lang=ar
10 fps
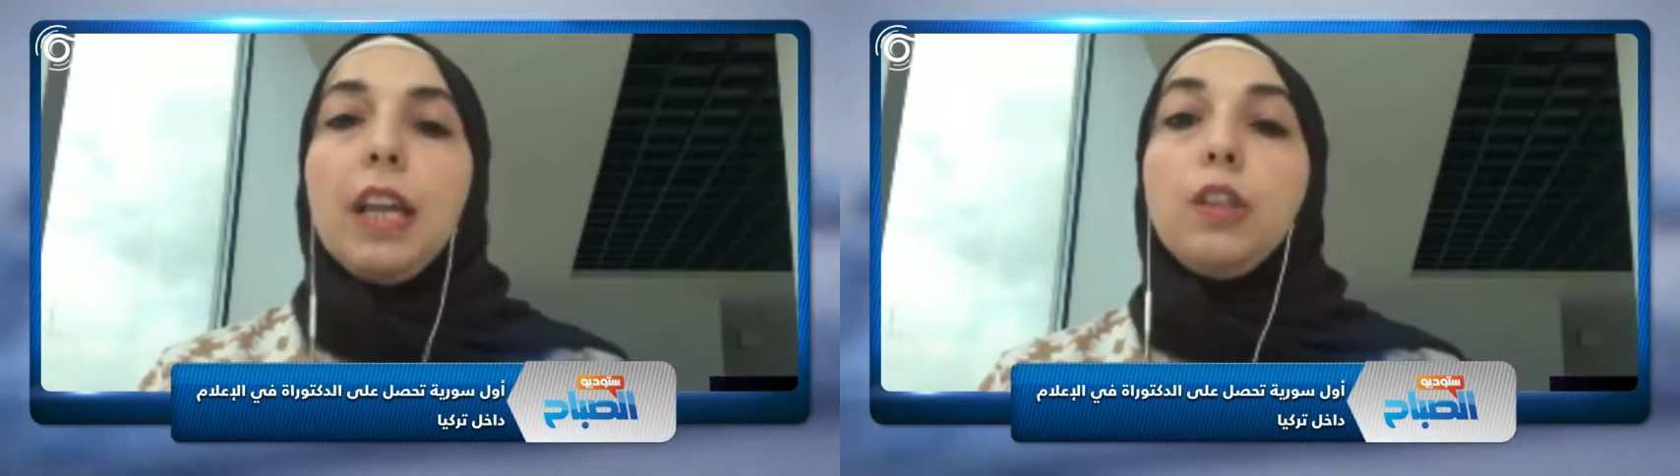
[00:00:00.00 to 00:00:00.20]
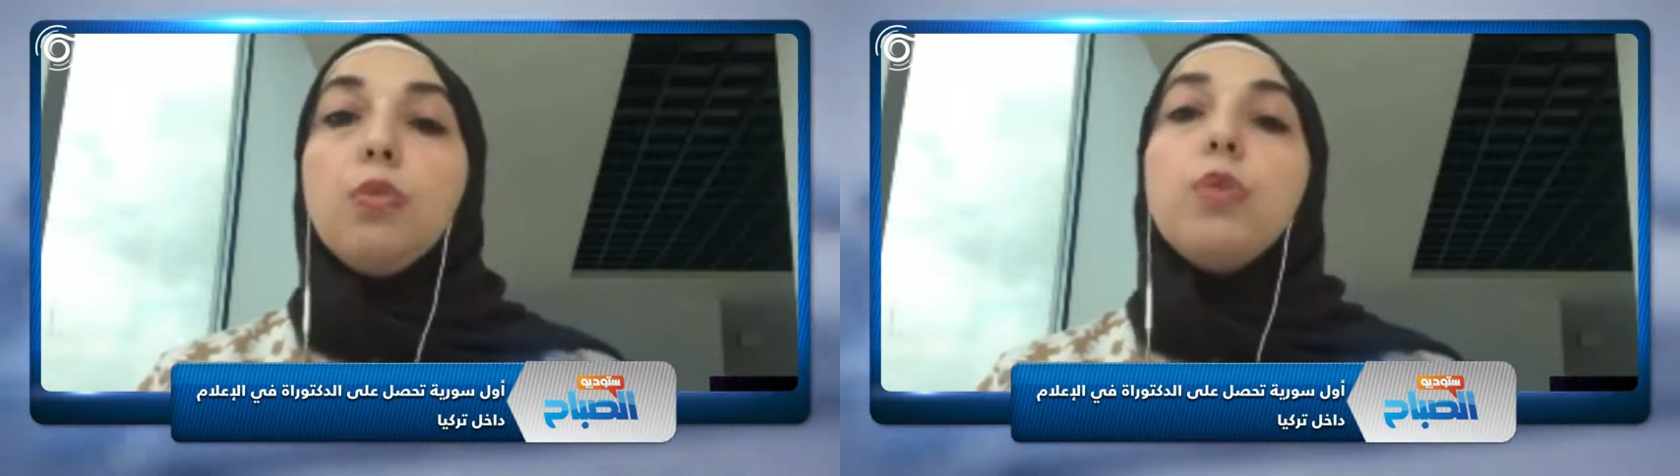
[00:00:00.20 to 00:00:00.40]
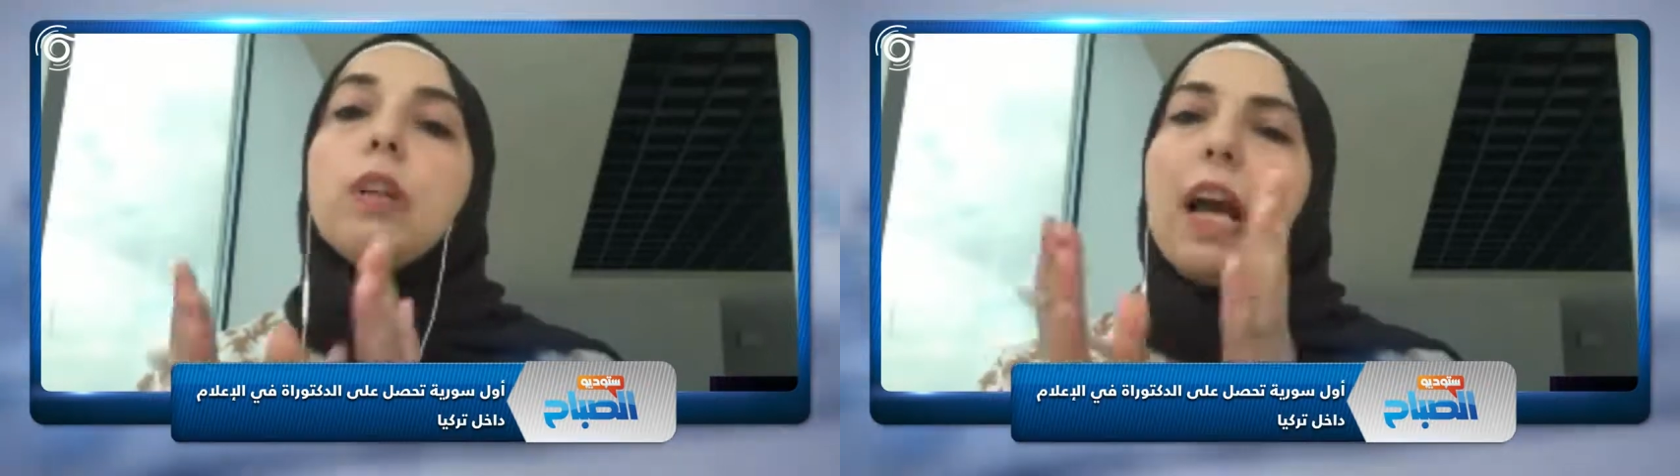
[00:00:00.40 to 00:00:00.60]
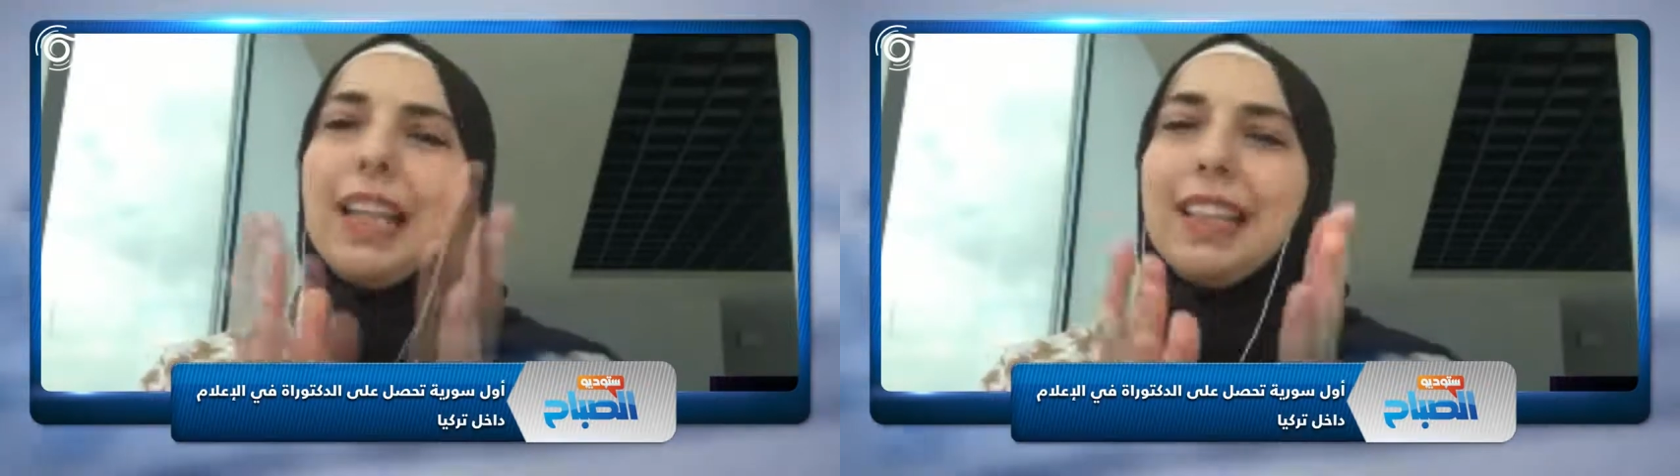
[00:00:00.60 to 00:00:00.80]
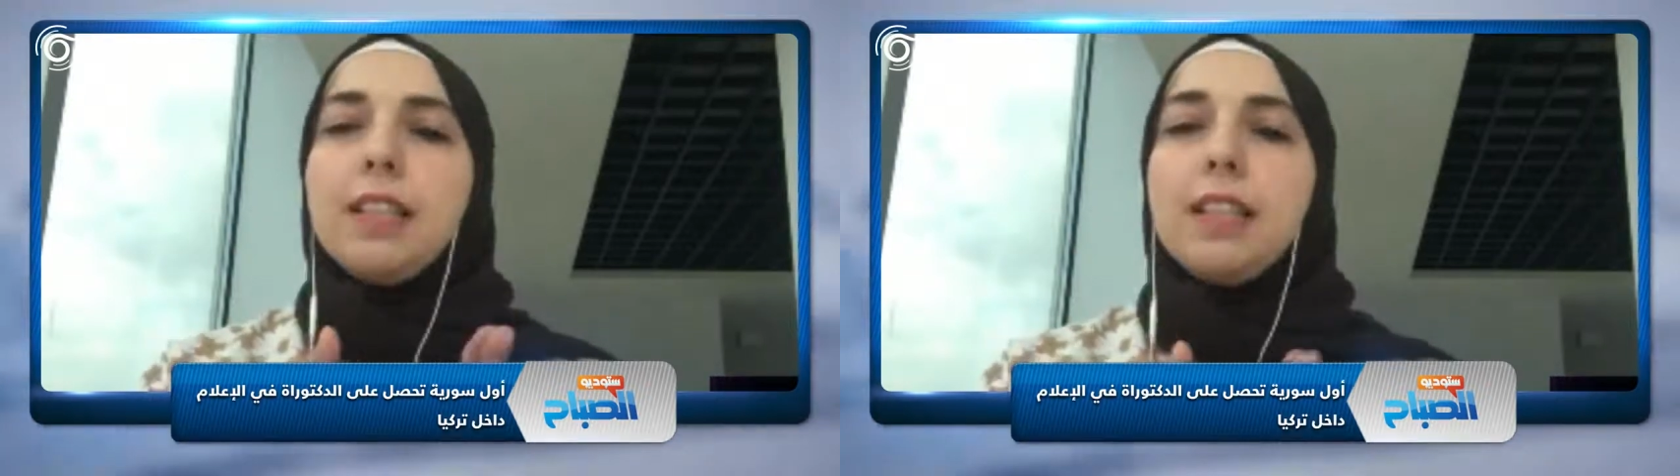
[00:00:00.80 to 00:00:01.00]
خلينا نقول
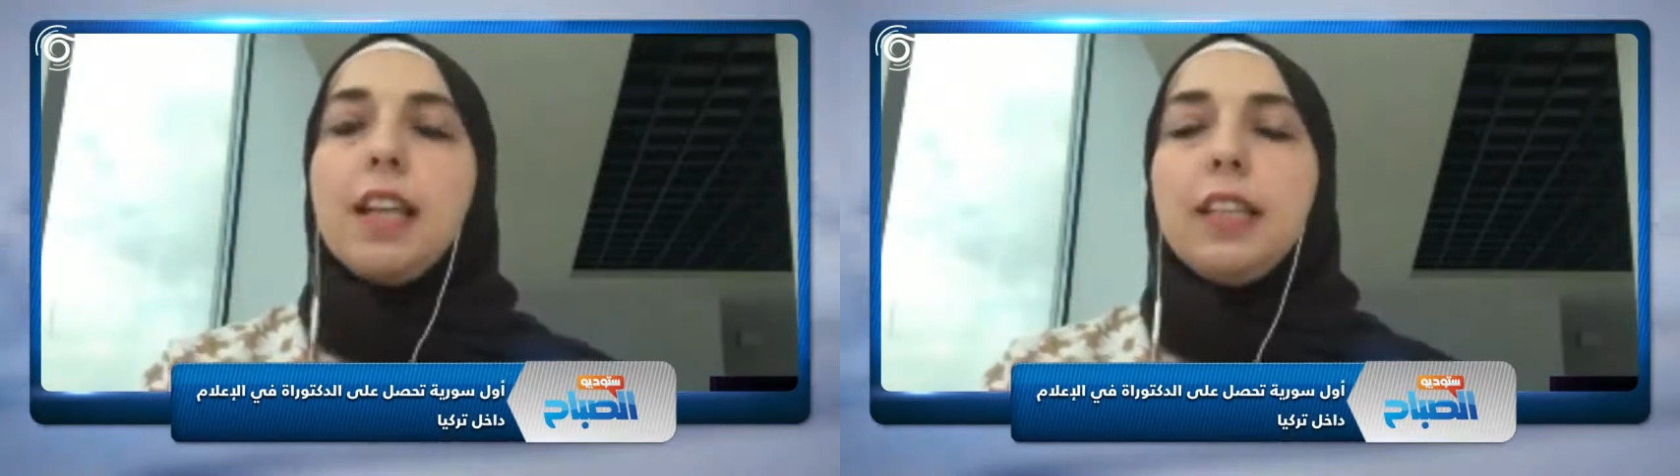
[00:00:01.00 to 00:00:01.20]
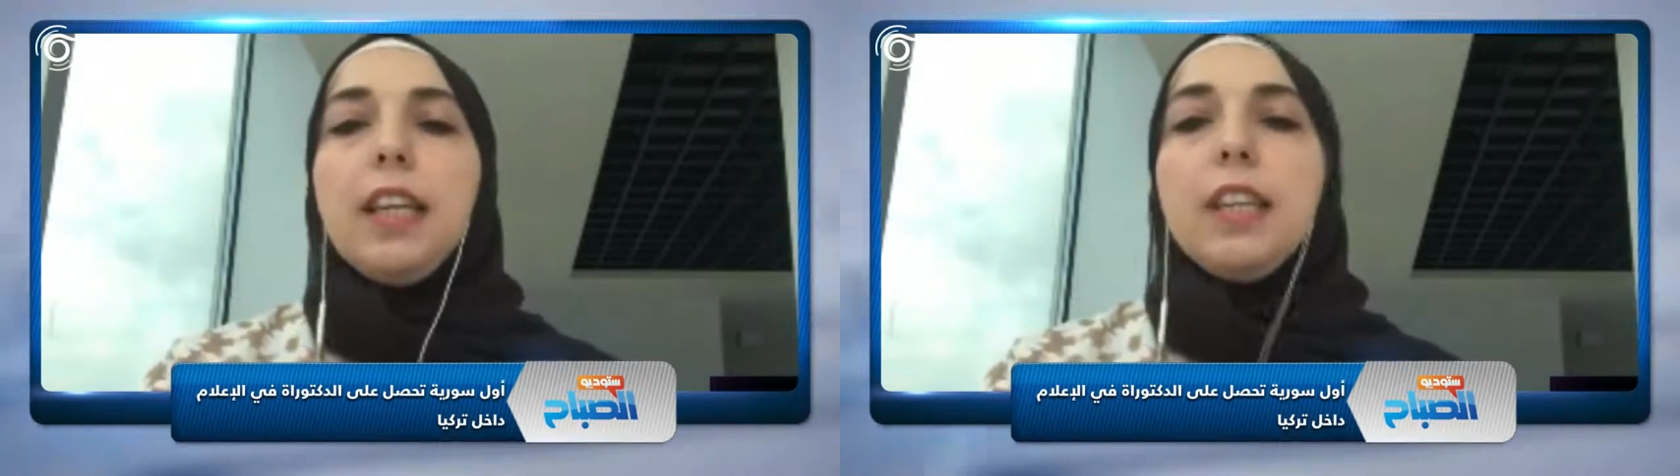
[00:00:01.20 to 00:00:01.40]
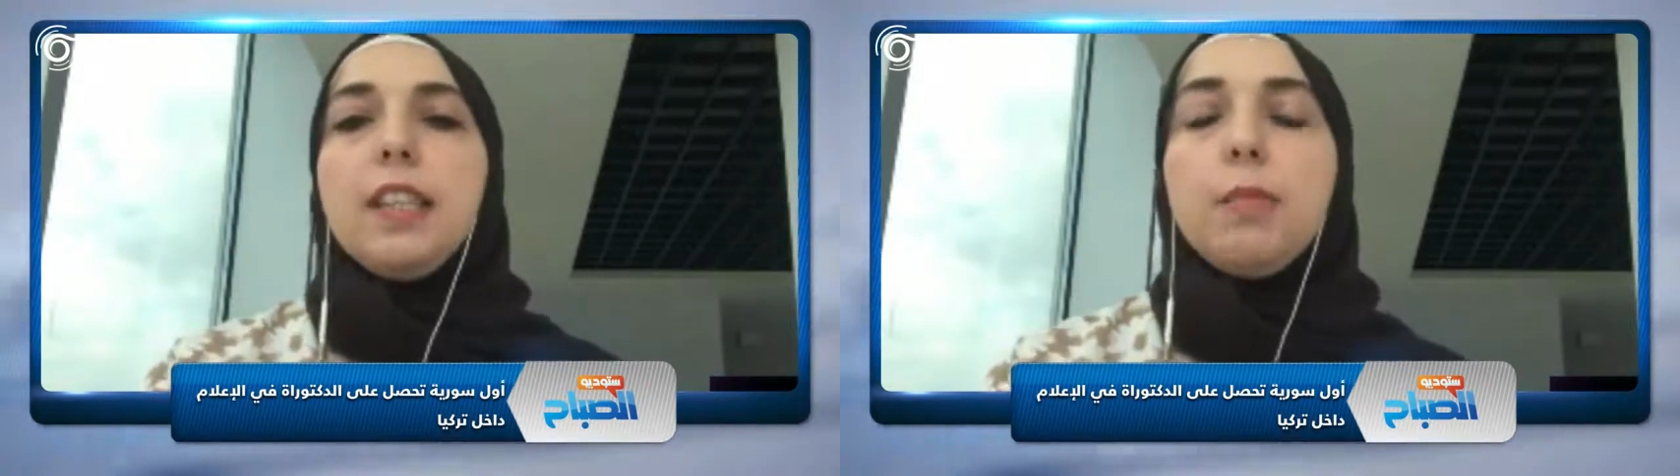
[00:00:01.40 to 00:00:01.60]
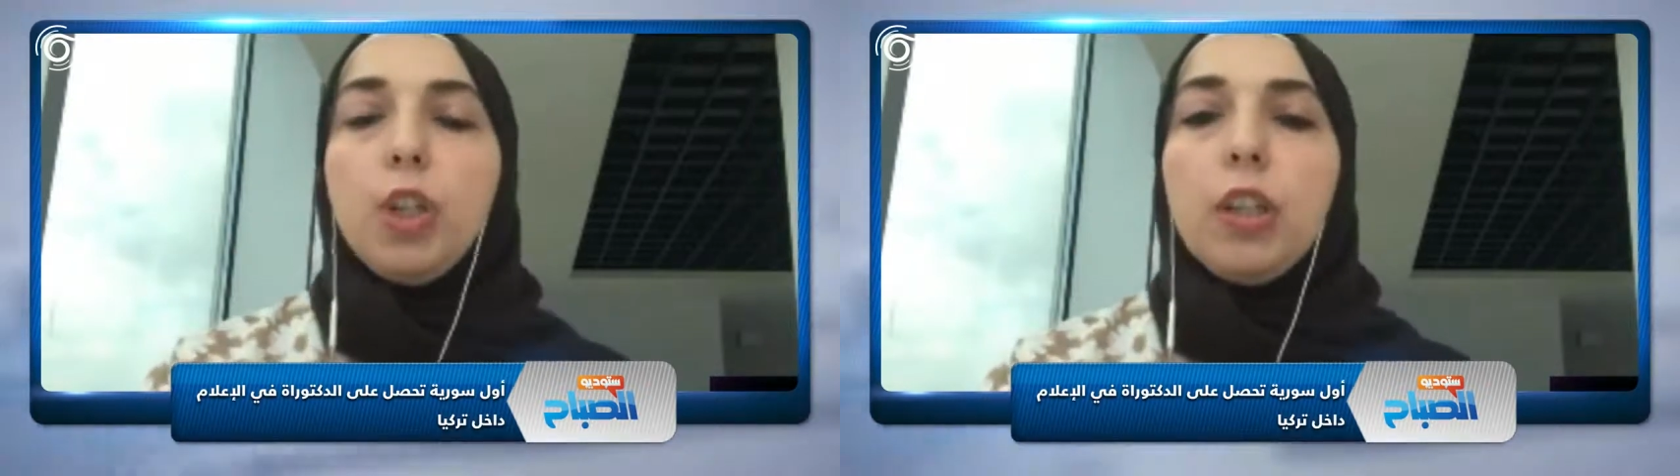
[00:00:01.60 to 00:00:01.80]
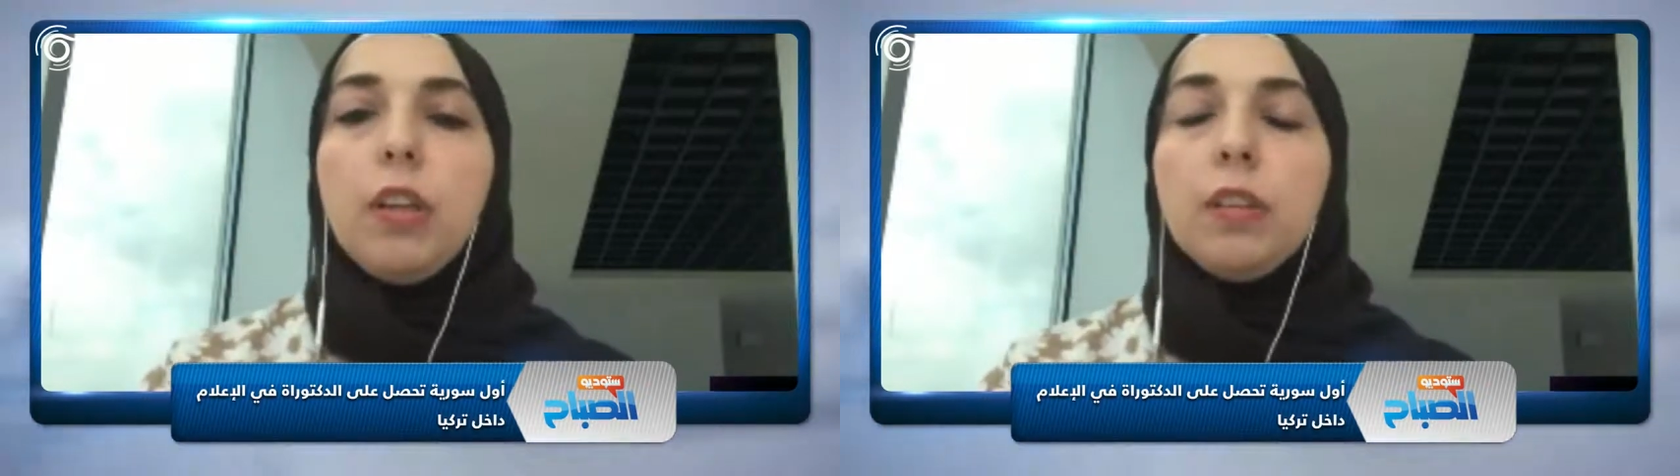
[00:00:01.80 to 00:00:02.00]
حتى الإنسانية إذا
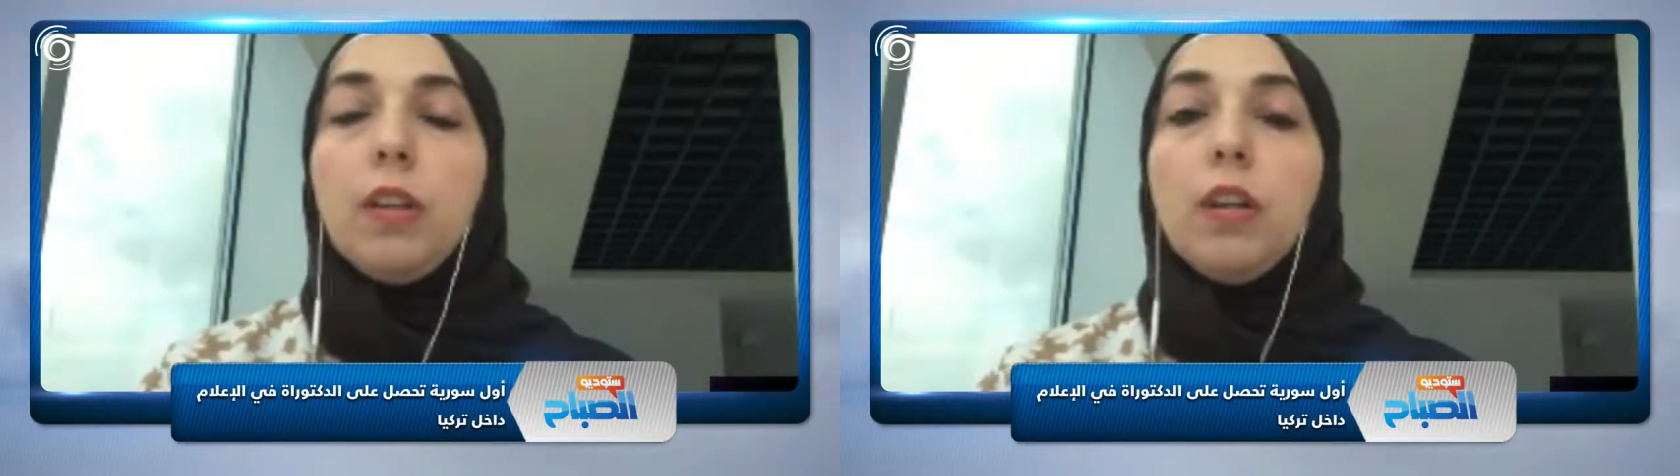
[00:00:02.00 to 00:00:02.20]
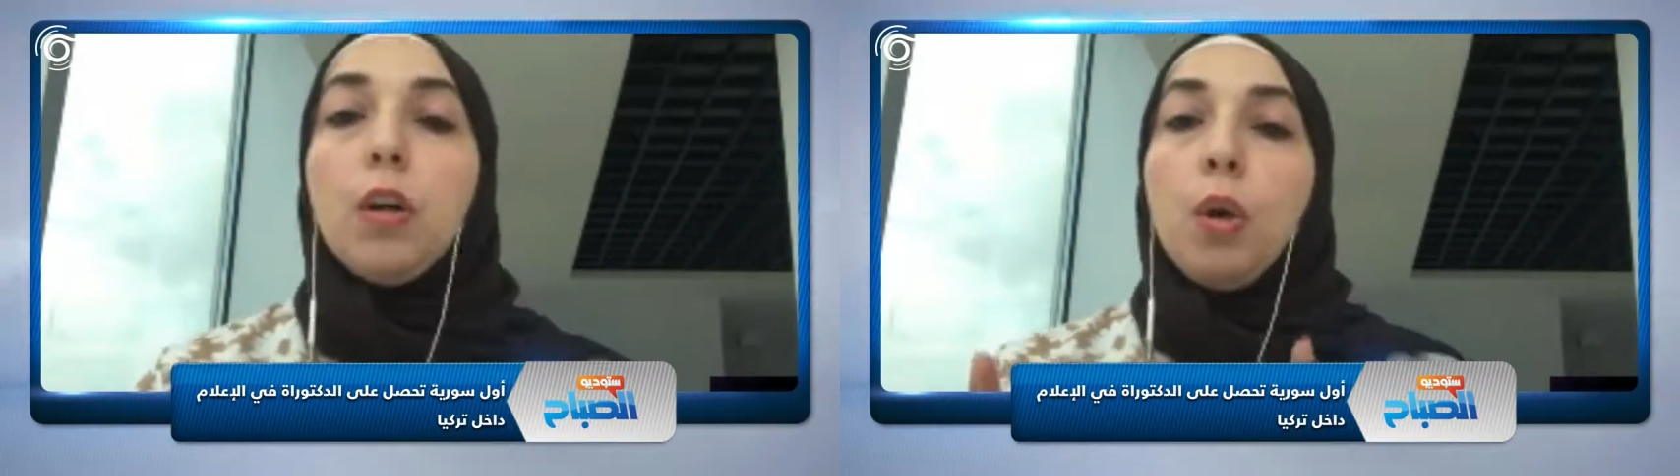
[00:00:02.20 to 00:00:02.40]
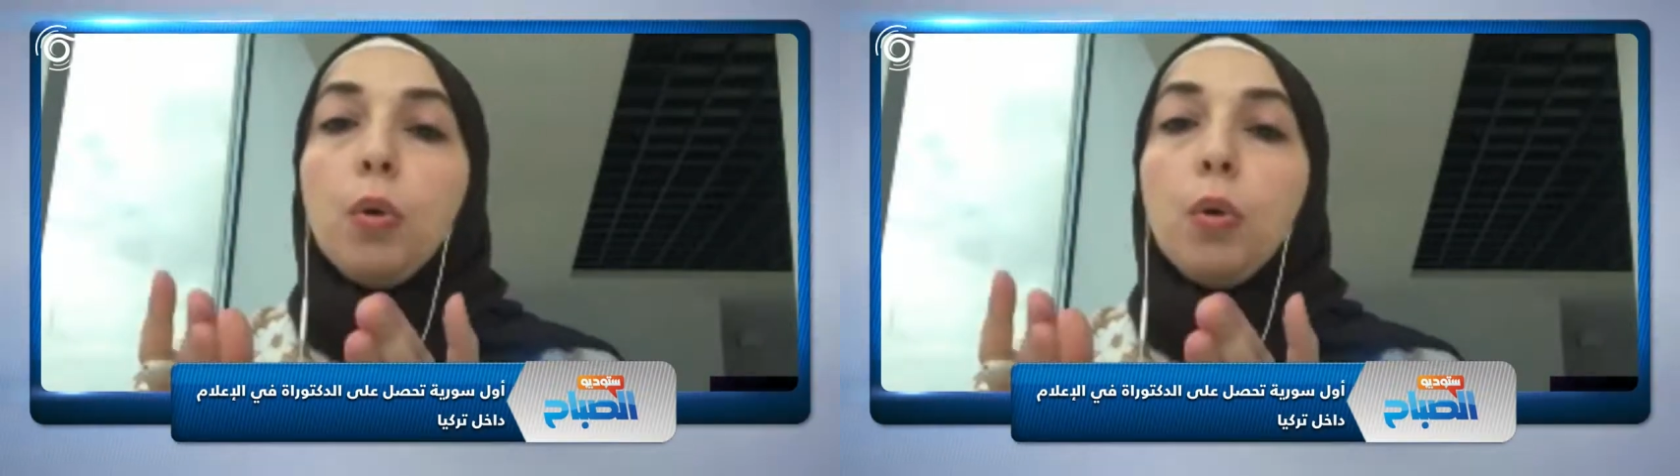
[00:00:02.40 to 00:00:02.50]
بشكل أدق